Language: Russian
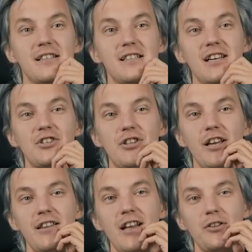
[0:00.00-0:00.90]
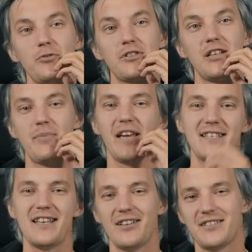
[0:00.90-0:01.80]
За 4 дня нужно
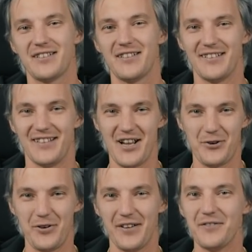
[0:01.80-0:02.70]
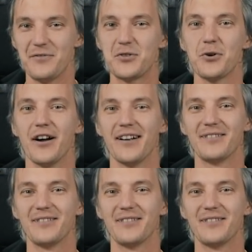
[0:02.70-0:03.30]
переделать Нахуй все,